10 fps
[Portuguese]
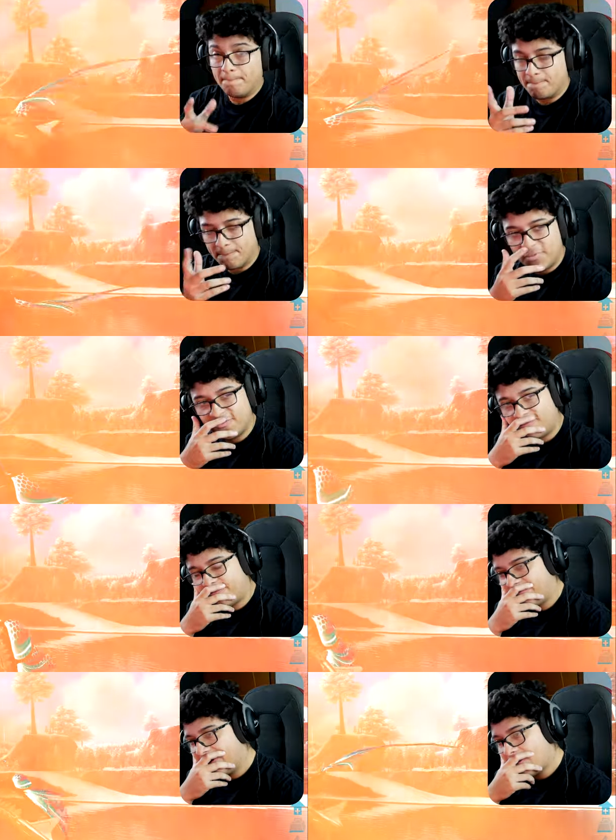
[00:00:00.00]
Me
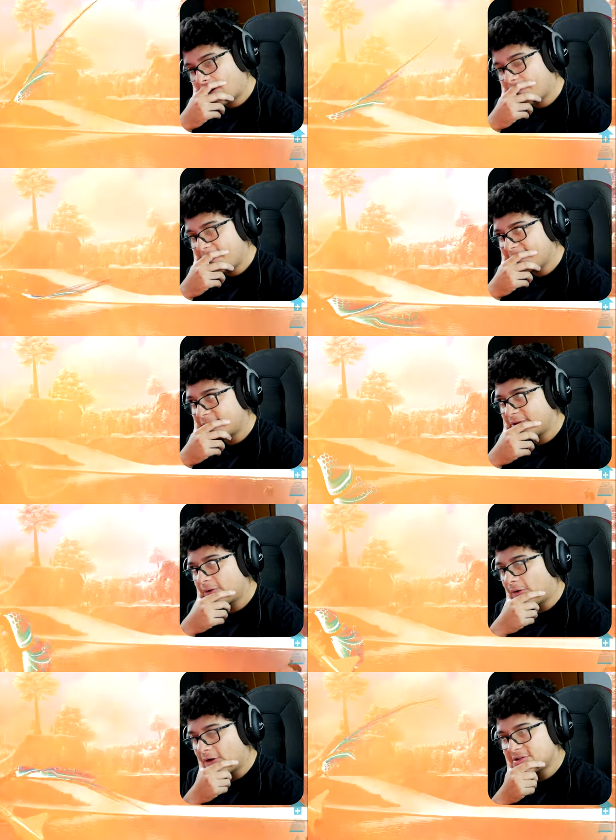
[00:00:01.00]
veio à mente um
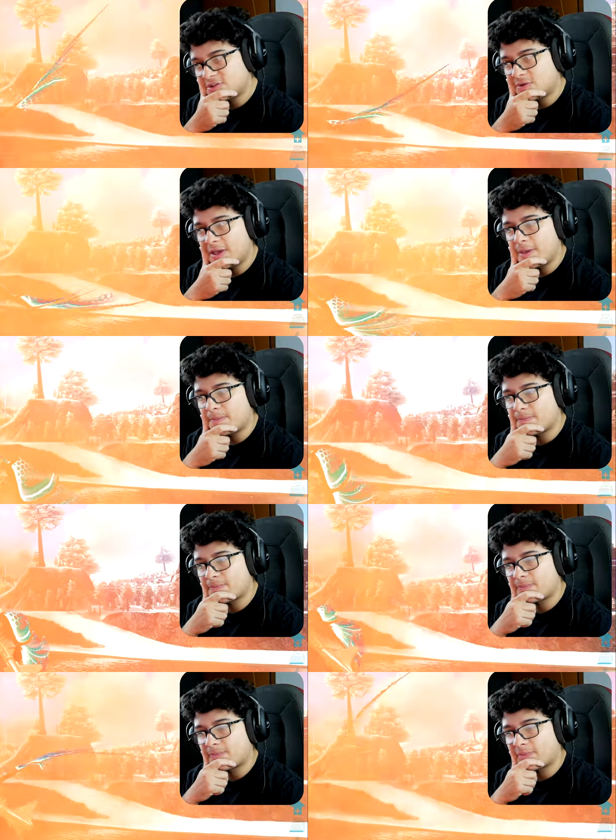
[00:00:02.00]
negócio, hein?
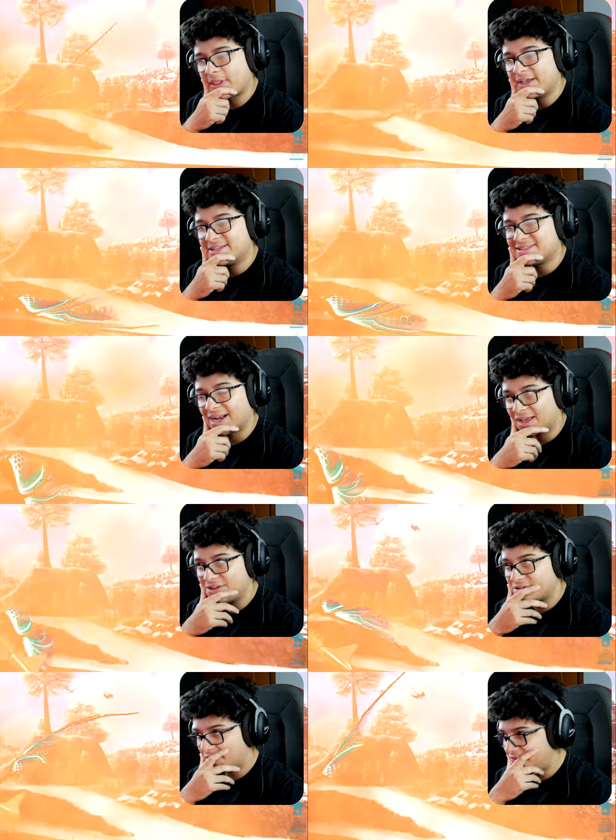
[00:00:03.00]
Será que a
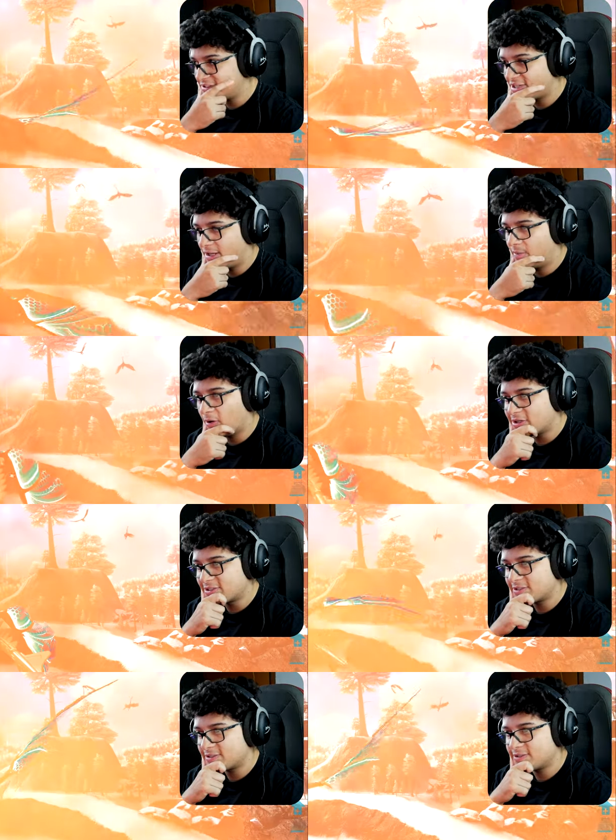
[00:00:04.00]
gente vai fazer aquele
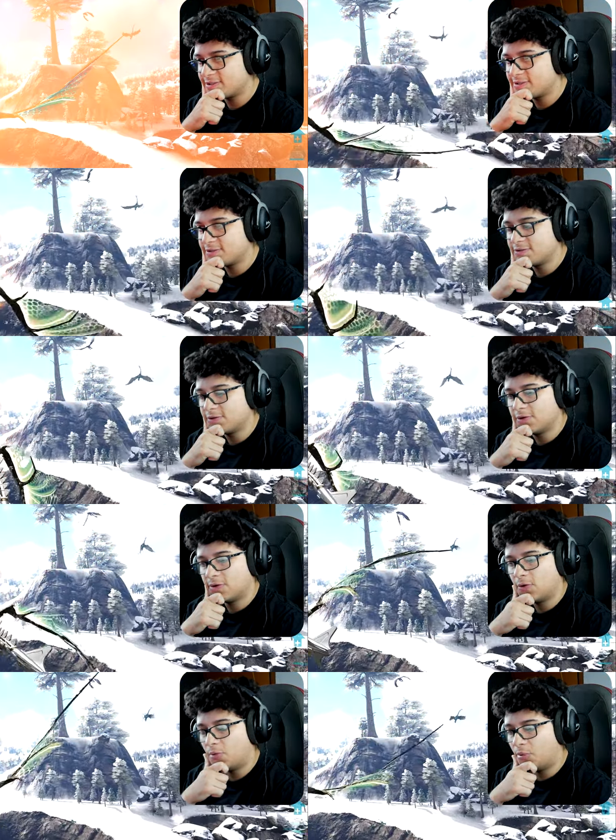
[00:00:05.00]
boss?
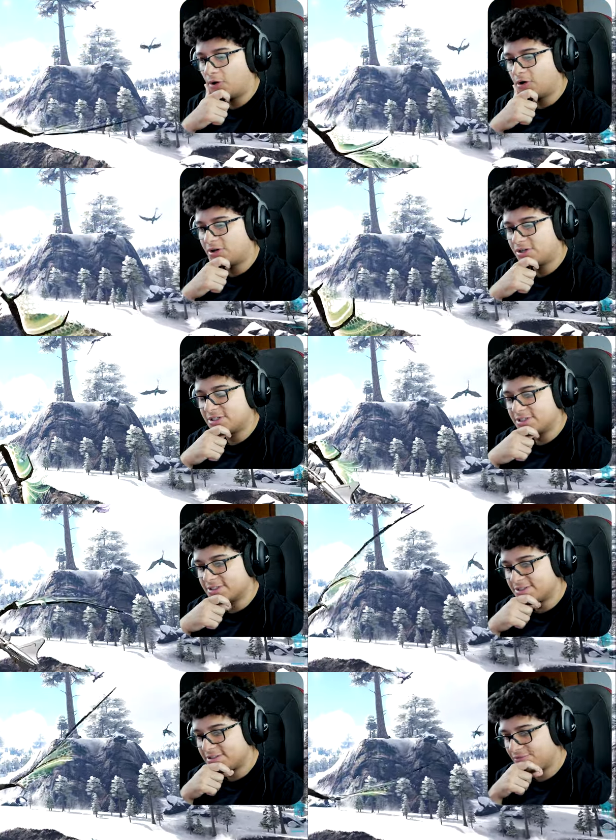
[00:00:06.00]
O
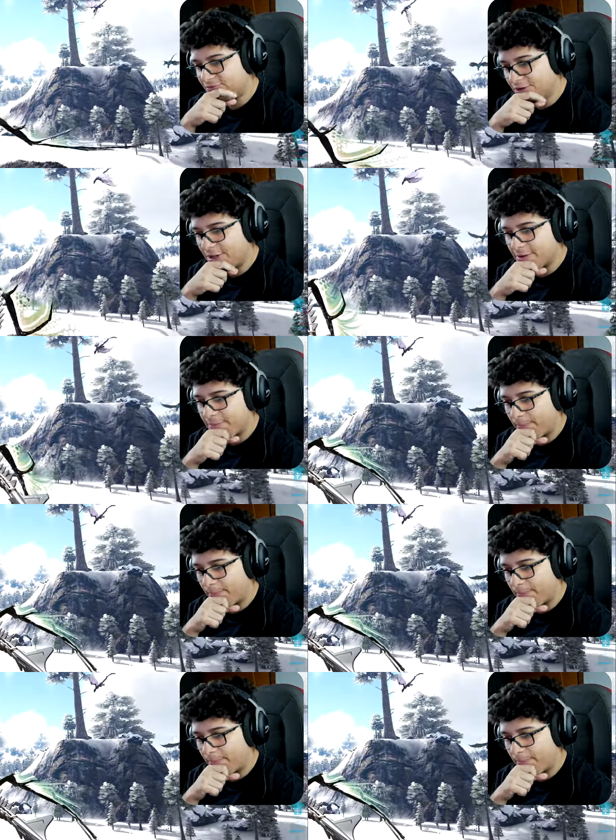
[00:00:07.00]
boss Fúria?